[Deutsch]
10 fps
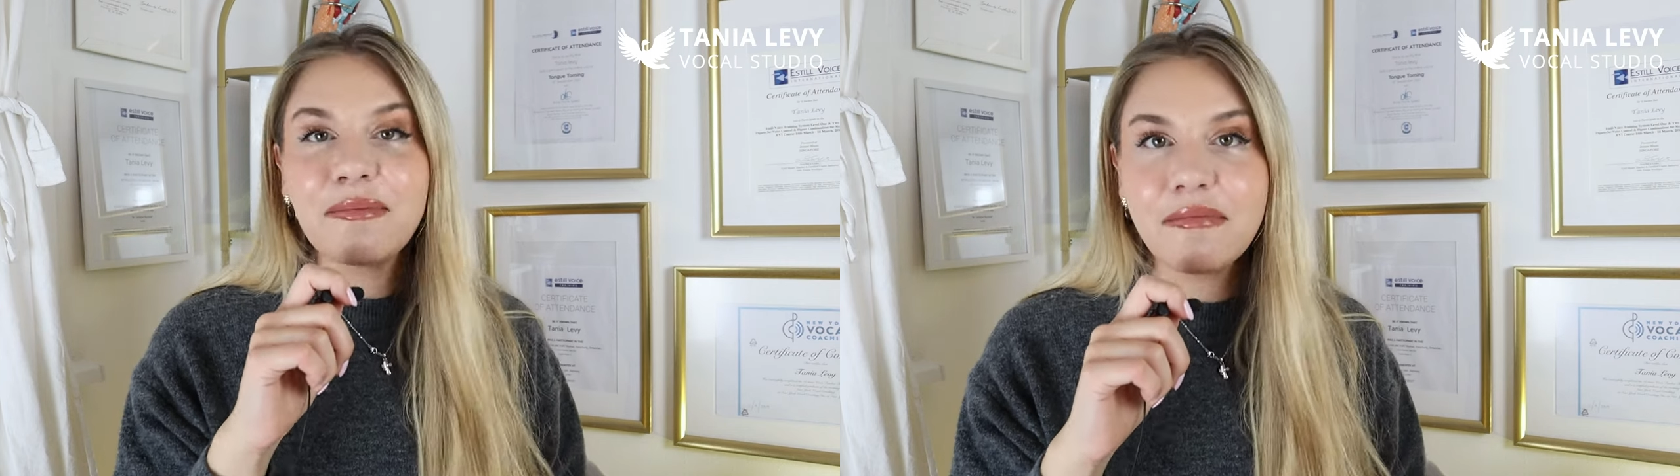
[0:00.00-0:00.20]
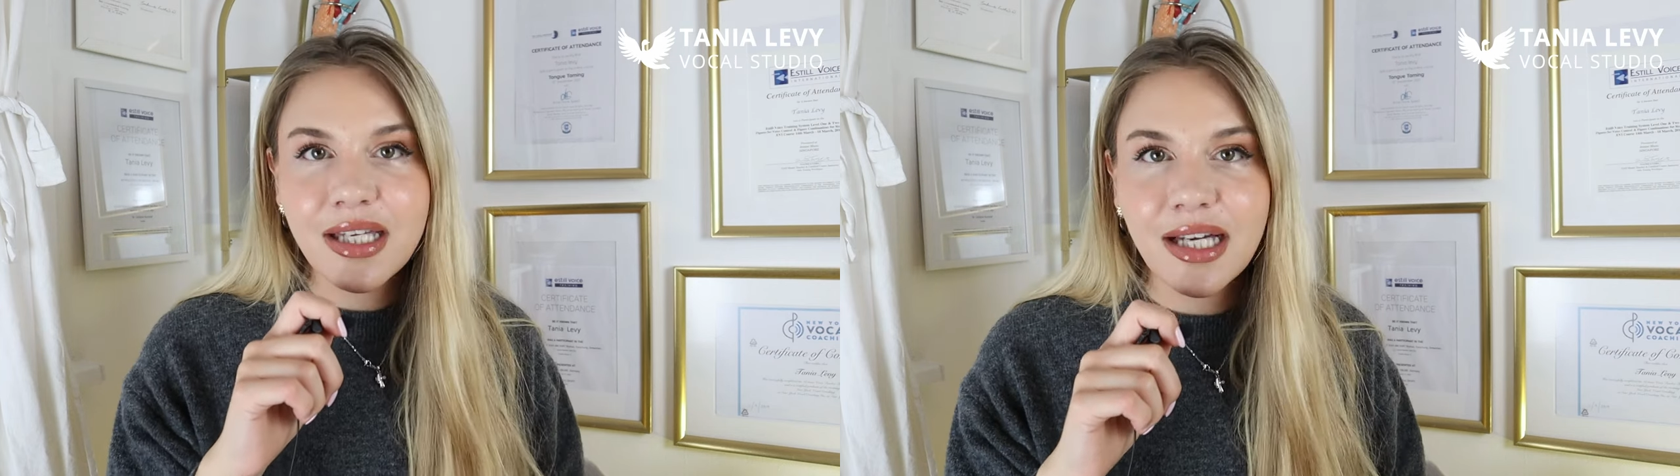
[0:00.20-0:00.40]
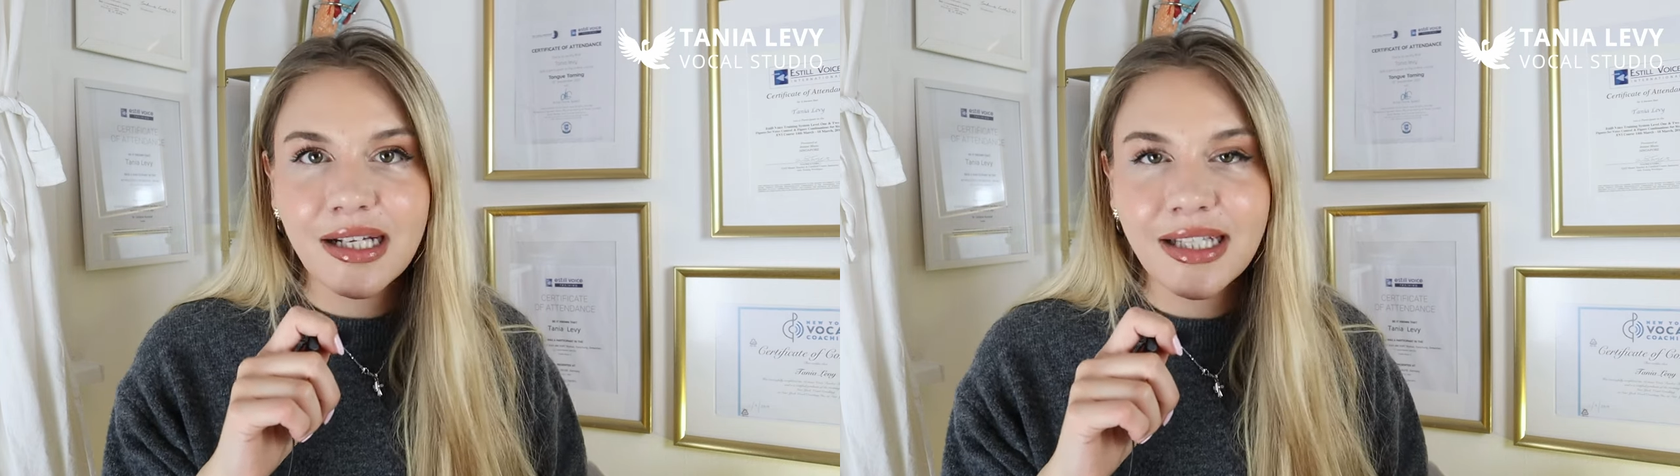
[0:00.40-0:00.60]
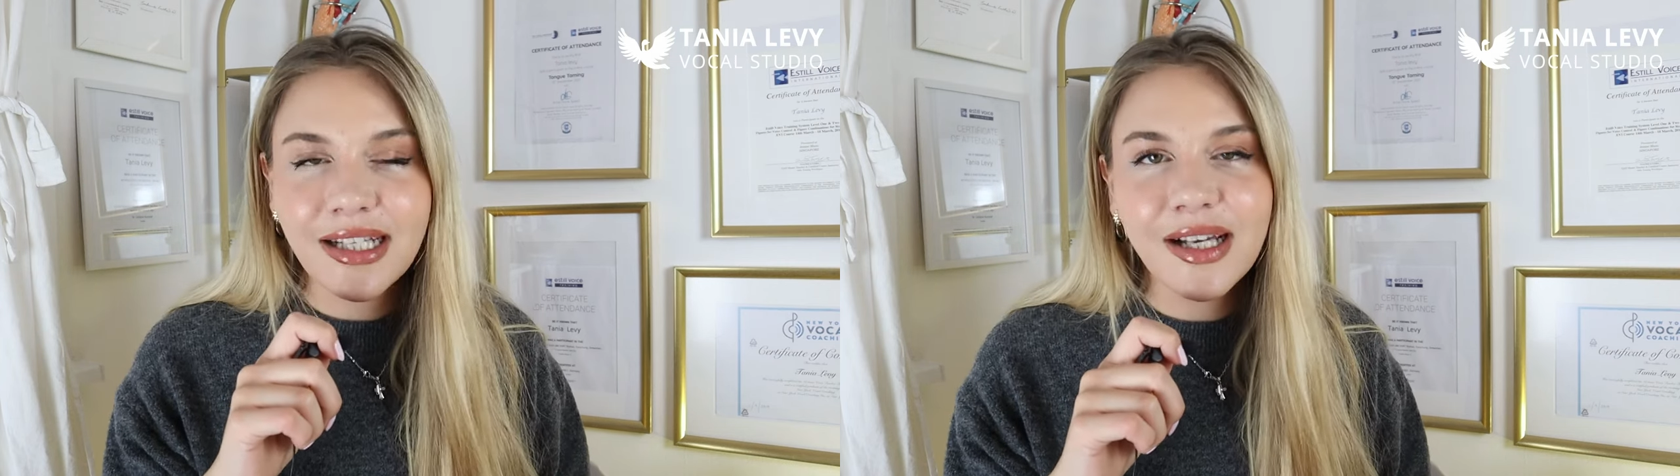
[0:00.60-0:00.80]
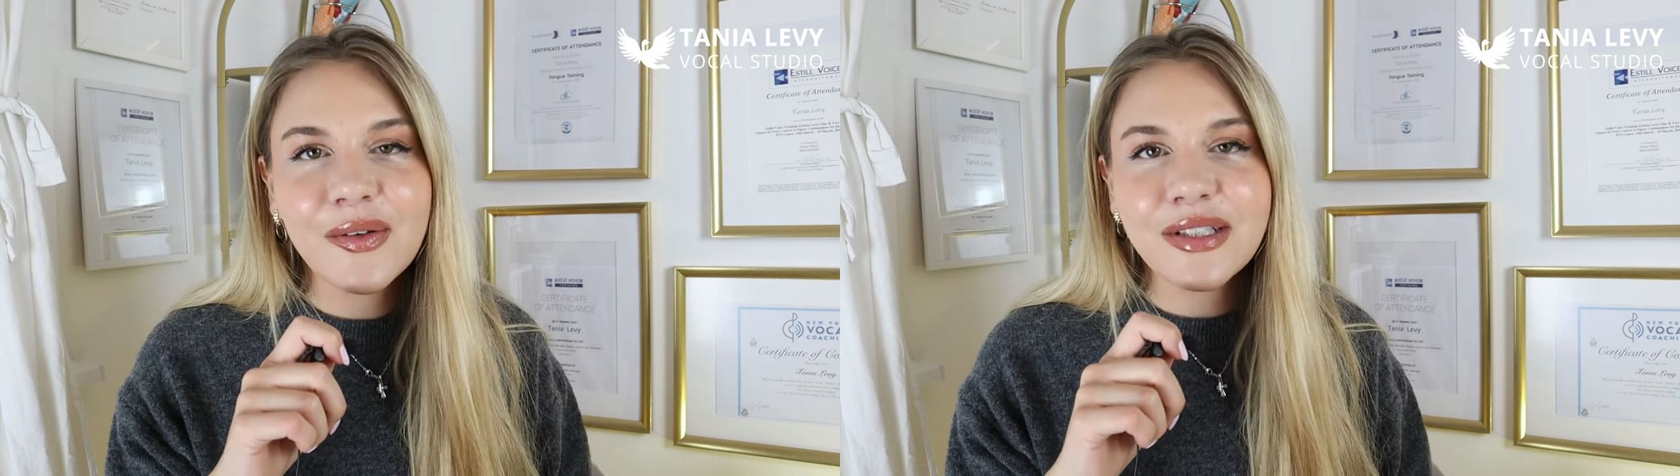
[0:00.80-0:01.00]

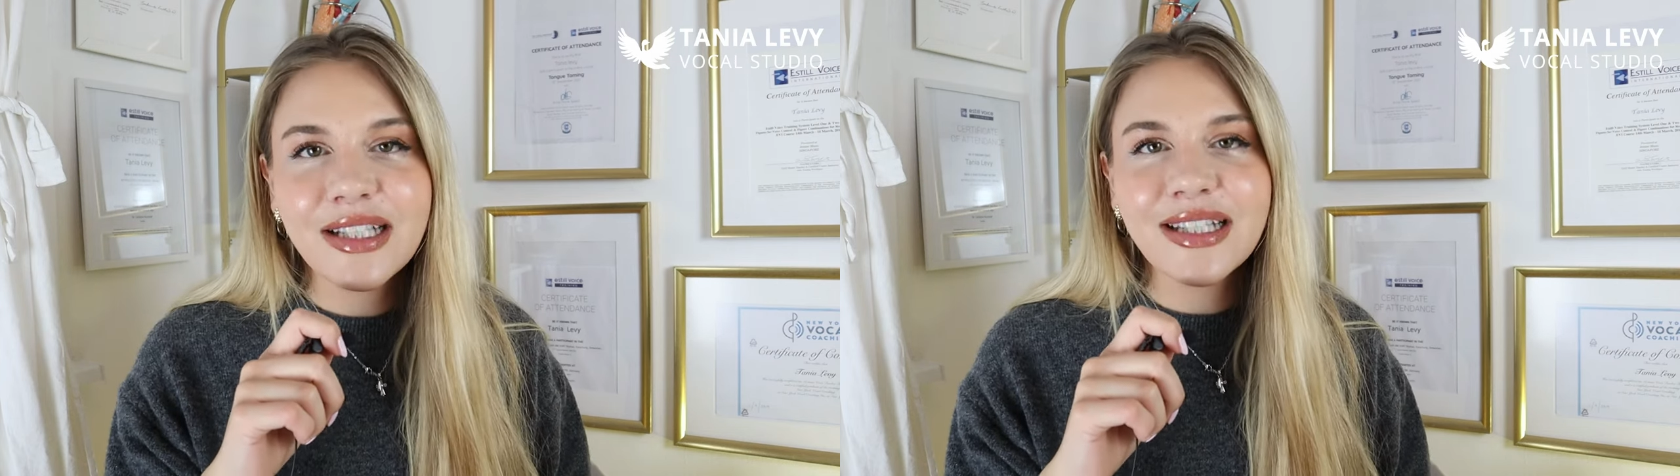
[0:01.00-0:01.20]
Mega-Arena und